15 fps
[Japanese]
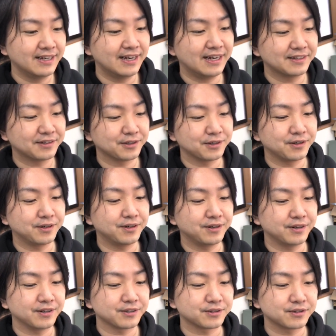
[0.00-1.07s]
あ
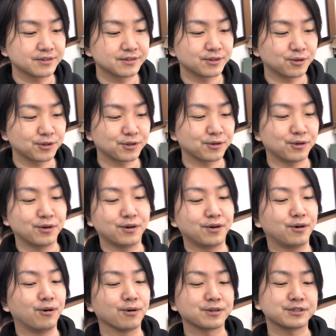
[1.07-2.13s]
のー、どこど
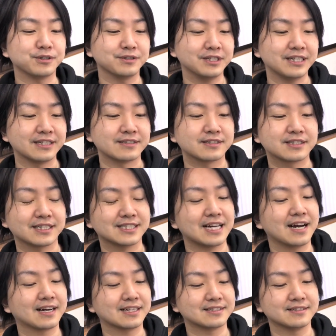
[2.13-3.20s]
こオークションに次
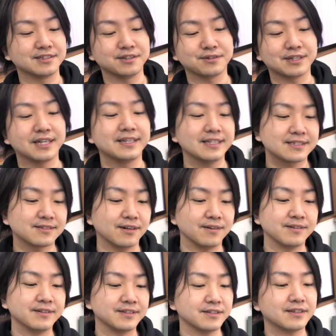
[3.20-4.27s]
参加する予定ですと
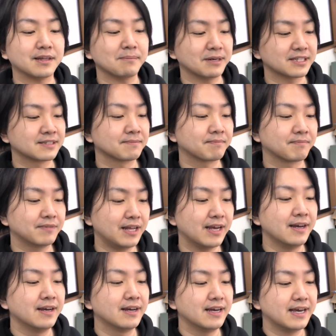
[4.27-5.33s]
言ってます。で、
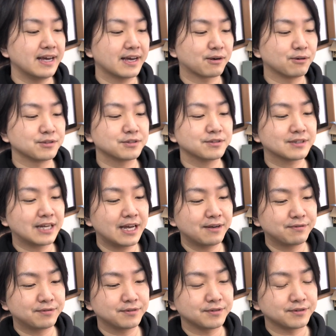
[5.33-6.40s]
えー、50
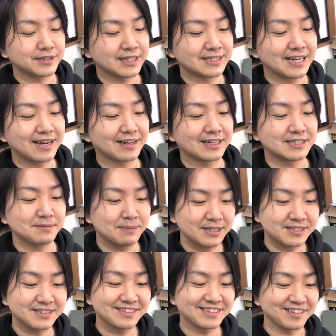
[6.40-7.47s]
代夫婦で参加しま
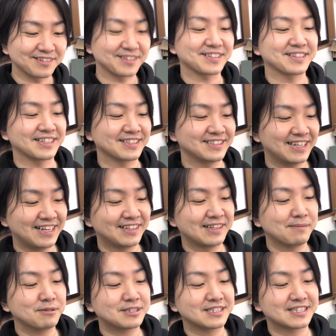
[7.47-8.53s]
すっていうことですね
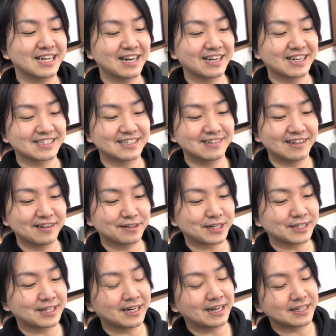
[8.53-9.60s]
でもし参加される
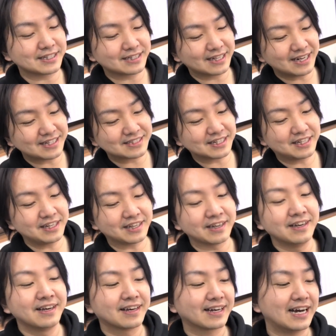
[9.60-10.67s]
方がいたら是非
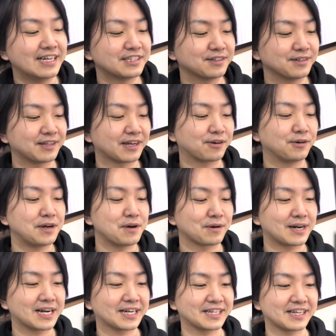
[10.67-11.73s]
会場で声
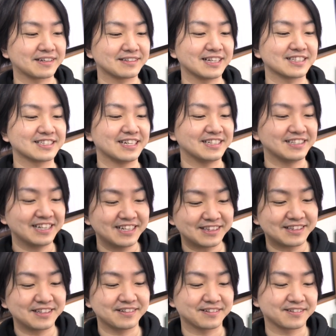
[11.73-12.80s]
をかけてくださいねっ
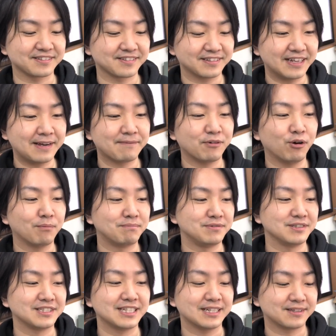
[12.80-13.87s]
ていうことで
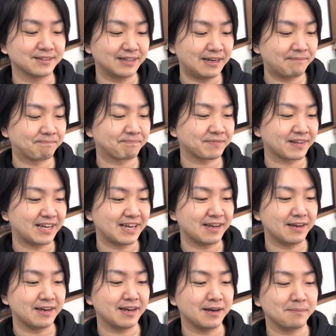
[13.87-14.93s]
オープンチャットで、
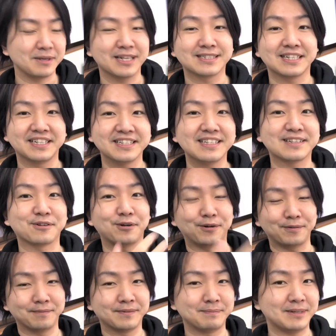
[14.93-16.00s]
えー、皆さんに
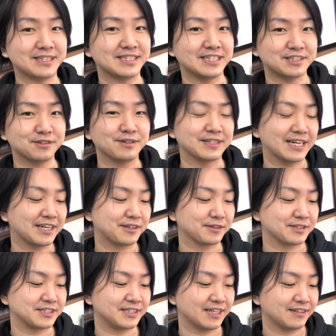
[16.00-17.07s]
こうメッセージをやり
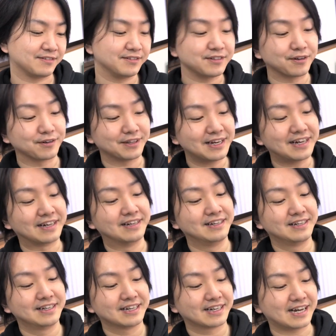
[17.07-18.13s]
取りしてるような
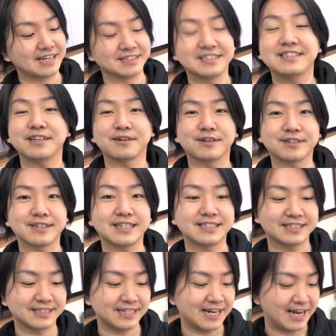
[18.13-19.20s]
感じということで
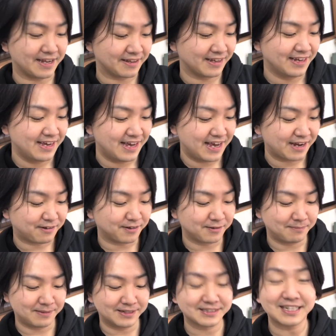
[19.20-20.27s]
す。はい。えー、
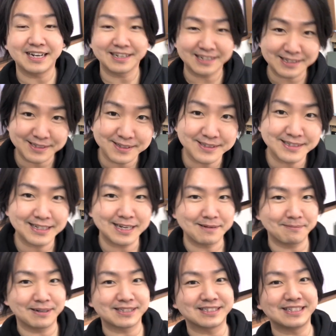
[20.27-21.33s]
コラムマルさんありがとうござ
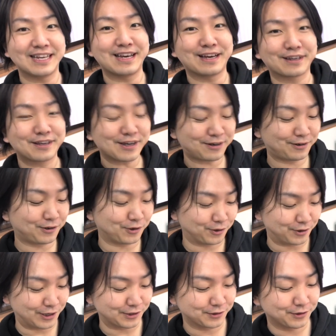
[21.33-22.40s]
います。えー、結
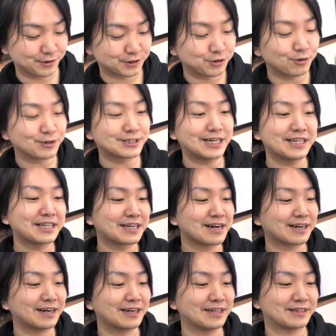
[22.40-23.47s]
構あの、詳細に
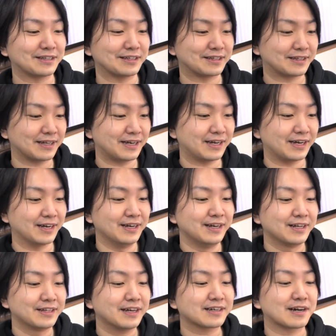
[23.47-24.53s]
書かれていて、
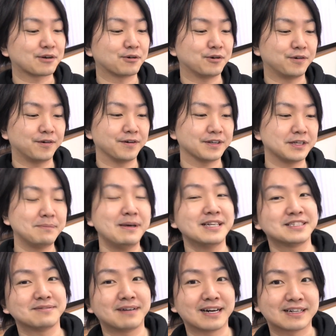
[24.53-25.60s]
なんかこう、
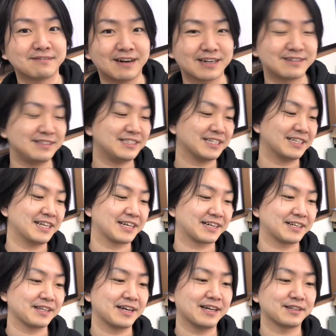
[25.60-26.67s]
イメージ湧くんじゃない
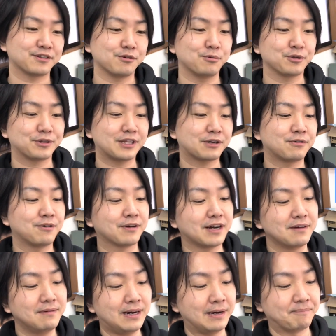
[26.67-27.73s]
かなと思って今
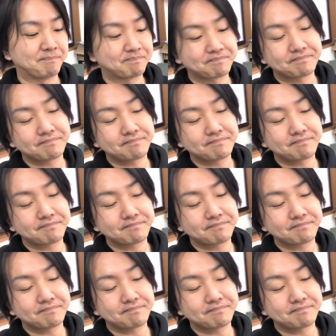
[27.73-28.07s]
回は